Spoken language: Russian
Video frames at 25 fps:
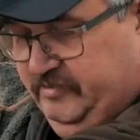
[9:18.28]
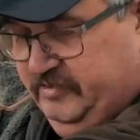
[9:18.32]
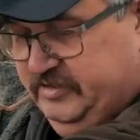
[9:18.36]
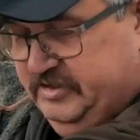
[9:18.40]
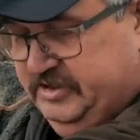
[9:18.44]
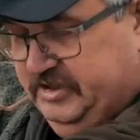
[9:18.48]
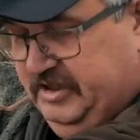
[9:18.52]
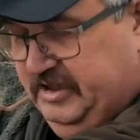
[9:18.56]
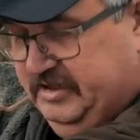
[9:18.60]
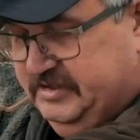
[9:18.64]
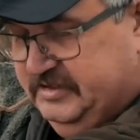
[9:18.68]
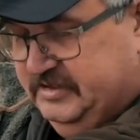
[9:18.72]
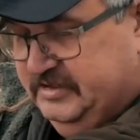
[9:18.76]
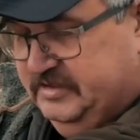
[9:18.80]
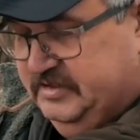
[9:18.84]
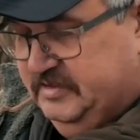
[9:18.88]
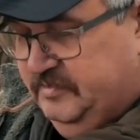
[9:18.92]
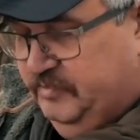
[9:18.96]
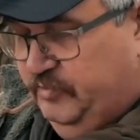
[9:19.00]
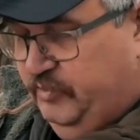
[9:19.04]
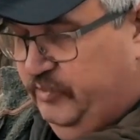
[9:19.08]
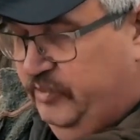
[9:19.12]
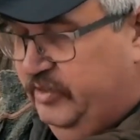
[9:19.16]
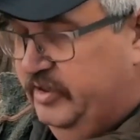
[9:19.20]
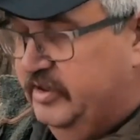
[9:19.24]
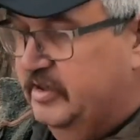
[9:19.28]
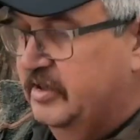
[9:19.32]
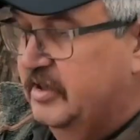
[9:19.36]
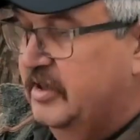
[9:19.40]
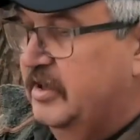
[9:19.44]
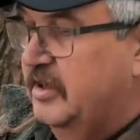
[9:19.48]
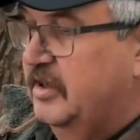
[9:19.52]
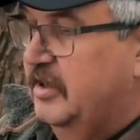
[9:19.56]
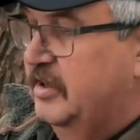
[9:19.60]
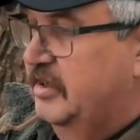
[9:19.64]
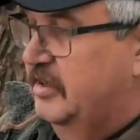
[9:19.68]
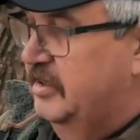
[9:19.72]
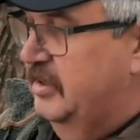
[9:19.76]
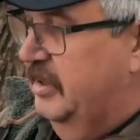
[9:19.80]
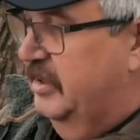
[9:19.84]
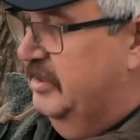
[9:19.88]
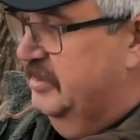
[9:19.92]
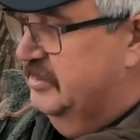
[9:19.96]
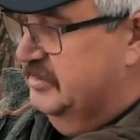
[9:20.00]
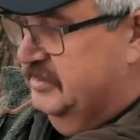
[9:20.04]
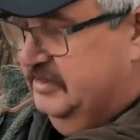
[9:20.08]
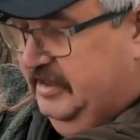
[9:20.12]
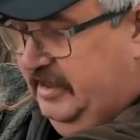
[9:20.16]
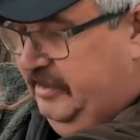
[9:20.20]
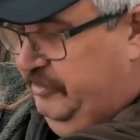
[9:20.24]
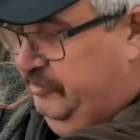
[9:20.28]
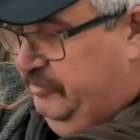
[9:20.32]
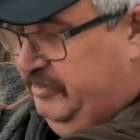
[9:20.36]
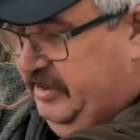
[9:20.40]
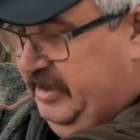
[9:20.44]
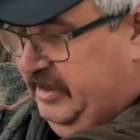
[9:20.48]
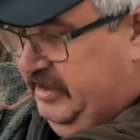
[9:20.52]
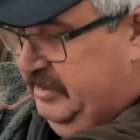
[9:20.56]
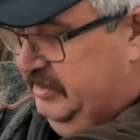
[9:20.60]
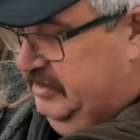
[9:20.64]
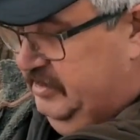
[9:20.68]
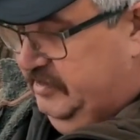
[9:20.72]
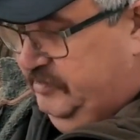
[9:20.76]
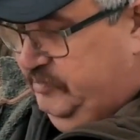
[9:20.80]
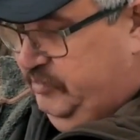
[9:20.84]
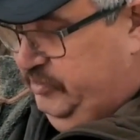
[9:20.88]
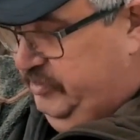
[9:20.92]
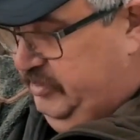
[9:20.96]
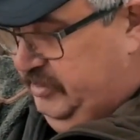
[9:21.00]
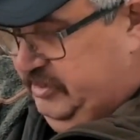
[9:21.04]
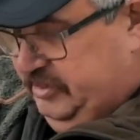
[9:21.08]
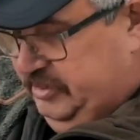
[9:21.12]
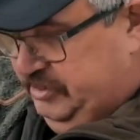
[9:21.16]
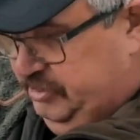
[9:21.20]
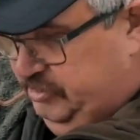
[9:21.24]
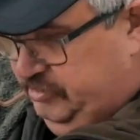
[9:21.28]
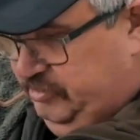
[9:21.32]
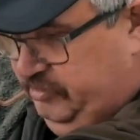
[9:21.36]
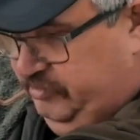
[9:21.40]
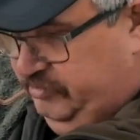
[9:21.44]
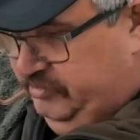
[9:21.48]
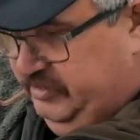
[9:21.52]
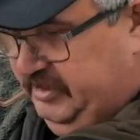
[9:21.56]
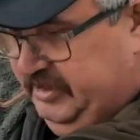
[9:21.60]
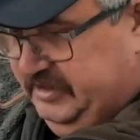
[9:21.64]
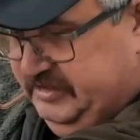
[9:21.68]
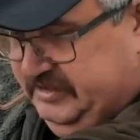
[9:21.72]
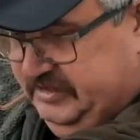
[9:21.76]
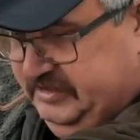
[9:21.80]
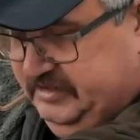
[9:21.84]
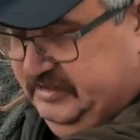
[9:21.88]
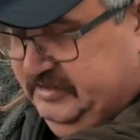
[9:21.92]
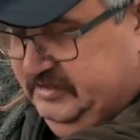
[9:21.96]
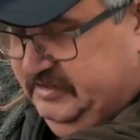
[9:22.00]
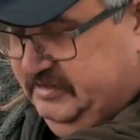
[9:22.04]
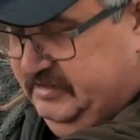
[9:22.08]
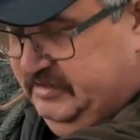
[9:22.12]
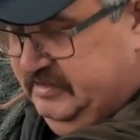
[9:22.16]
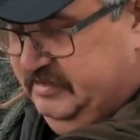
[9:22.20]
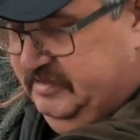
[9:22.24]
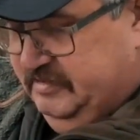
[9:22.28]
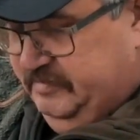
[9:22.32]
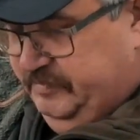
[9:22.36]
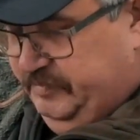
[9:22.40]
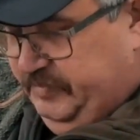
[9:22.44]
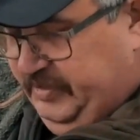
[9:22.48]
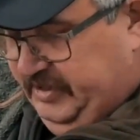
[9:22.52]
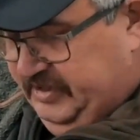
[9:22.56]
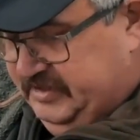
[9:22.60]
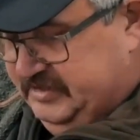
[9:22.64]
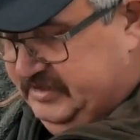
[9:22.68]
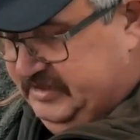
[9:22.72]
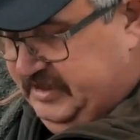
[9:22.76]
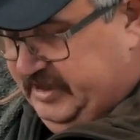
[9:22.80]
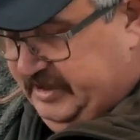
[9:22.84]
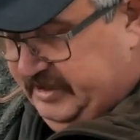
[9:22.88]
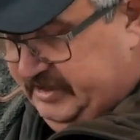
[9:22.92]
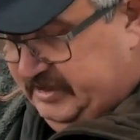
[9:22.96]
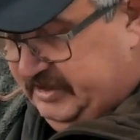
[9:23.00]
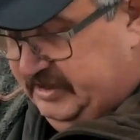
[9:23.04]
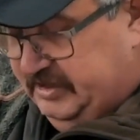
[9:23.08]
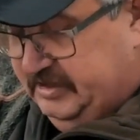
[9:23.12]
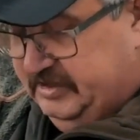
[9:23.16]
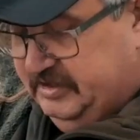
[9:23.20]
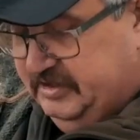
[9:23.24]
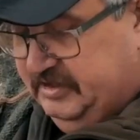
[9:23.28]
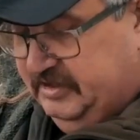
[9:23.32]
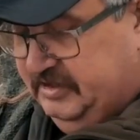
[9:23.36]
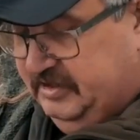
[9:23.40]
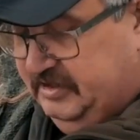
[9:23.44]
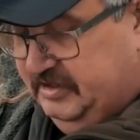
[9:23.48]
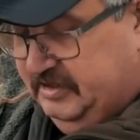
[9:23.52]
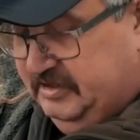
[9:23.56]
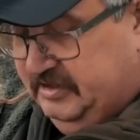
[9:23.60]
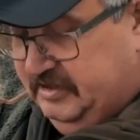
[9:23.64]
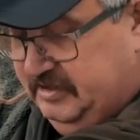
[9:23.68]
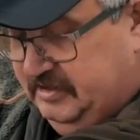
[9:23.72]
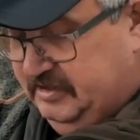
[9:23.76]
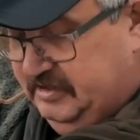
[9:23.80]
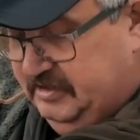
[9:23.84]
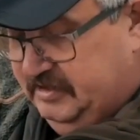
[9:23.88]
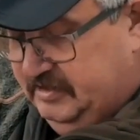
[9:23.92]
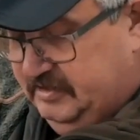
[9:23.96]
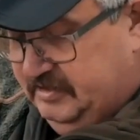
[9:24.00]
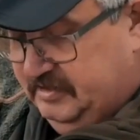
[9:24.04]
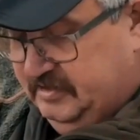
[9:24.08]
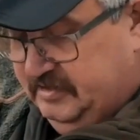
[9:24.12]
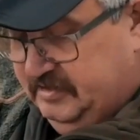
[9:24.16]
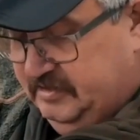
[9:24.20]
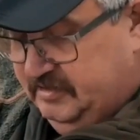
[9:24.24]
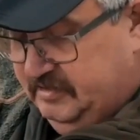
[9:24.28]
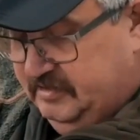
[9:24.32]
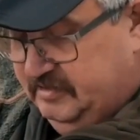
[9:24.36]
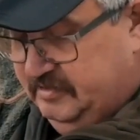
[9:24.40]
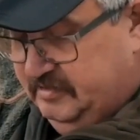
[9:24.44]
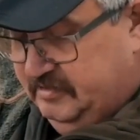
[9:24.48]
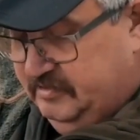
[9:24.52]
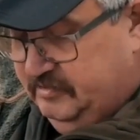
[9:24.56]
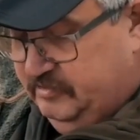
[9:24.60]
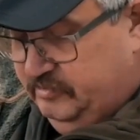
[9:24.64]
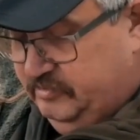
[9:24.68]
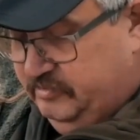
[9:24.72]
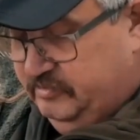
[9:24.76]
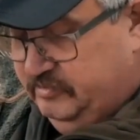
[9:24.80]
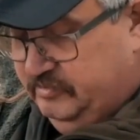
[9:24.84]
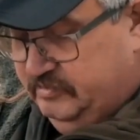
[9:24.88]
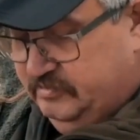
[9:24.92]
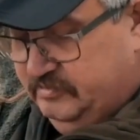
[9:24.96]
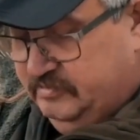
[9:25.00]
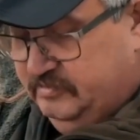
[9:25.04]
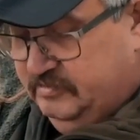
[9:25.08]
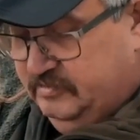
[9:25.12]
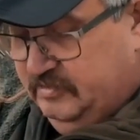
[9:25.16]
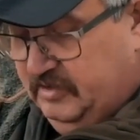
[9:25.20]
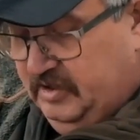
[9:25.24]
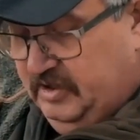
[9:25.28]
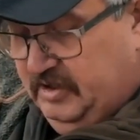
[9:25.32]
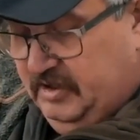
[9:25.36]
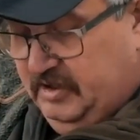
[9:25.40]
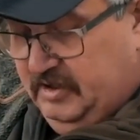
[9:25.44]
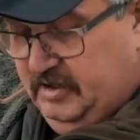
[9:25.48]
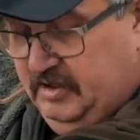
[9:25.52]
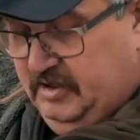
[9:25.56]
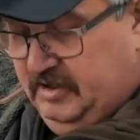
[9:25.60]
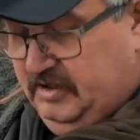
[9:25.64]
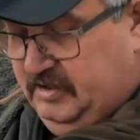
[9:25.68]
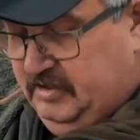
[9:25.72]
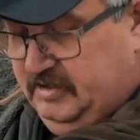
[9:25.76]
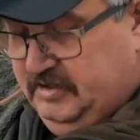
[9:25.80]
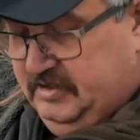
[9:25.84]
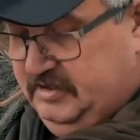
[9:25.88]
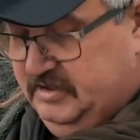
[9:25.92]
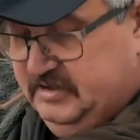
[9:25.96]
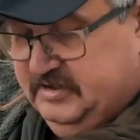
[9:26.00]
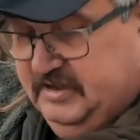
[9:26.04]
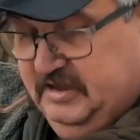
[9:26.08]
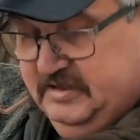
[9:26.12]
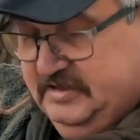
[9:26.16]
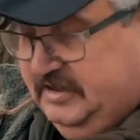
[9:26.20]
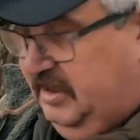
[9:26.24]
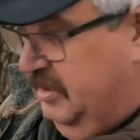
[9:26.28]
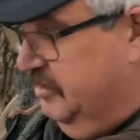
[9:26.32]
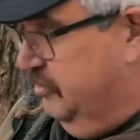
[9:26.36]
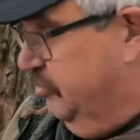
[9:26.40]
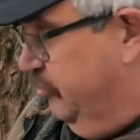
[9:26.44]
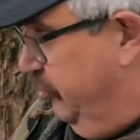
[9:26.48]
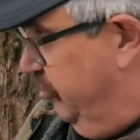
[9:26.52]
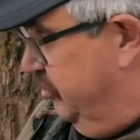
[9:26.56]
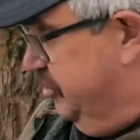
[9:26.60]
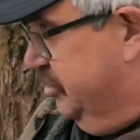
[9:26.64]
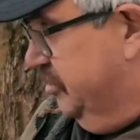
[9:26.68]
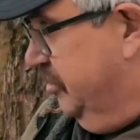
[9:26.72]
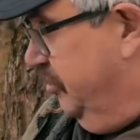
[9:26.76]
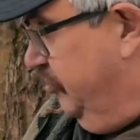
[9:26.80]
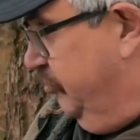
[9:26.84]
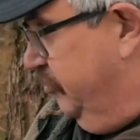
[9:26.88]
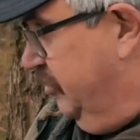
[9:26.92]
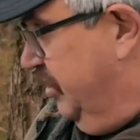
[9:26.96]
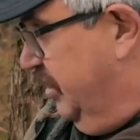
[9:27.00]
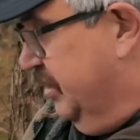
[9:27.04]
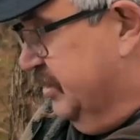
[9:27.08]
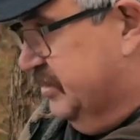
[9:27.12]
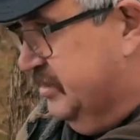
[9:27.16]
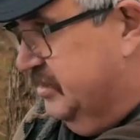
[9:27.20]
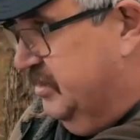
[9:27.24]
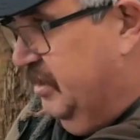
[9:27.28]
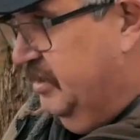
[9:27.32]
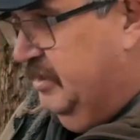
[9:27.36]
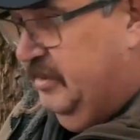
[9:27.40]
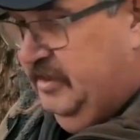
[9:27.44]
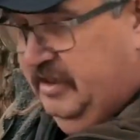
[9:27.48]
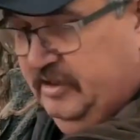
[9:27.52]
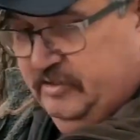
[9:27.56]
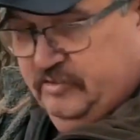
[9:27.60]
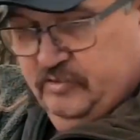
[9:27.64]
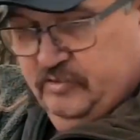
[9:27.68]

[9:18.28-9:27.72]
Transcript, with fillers: вот сейчас зимой, я не знаю, как это будет еще у нас э, происходить, и ну, Сазан точно у нас, я